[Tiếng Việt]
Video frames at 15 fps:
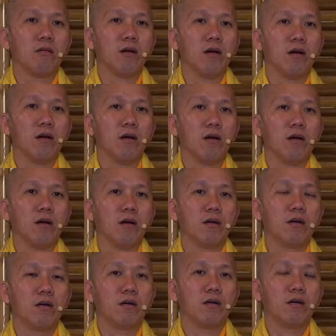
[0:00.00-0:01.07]
họ
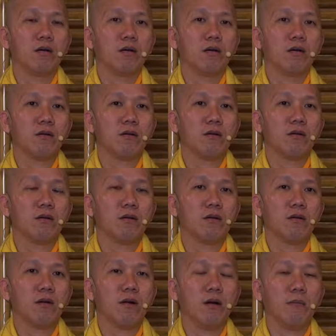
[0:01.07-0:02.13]

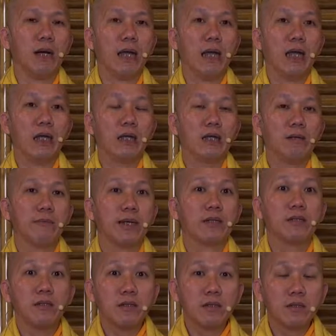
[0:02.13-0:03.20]
họ bán
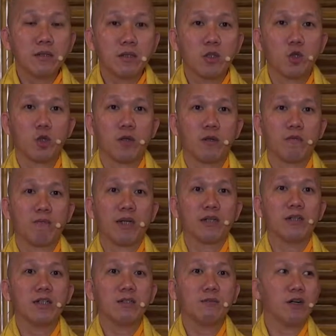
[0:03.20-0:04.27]
bán nước
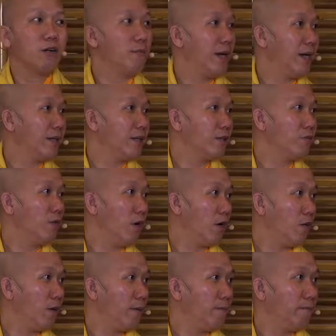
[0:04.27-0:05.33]
bán nước mà họ bán kiểu
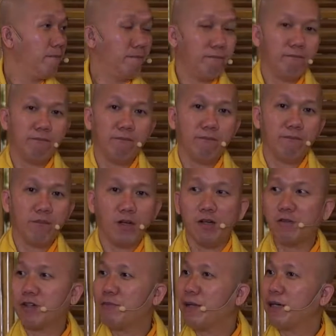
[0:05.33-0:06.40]
ngộ lắm
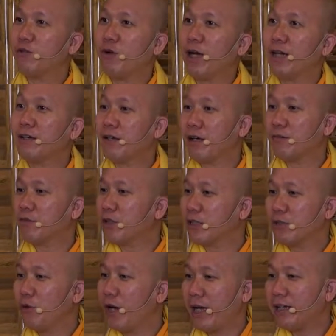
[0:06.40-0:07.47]
họ không có bán quán không có
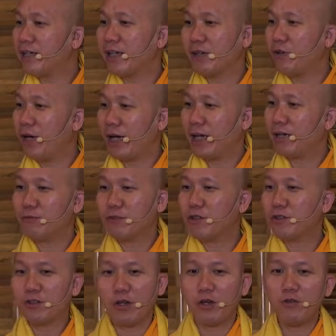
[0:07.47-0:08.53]
cái quán đàng hoàng không
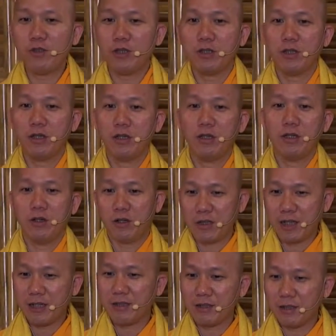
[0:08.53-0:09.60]
có chỗ gì
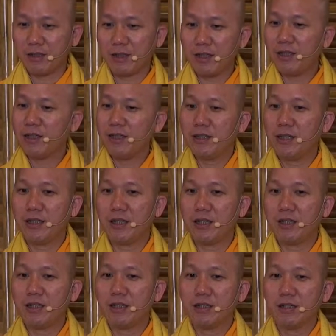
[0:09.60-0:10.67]
họ xách từng cái ly vậy
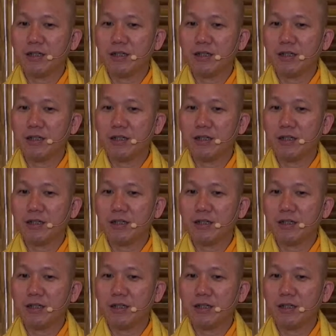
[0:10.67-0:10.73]
nè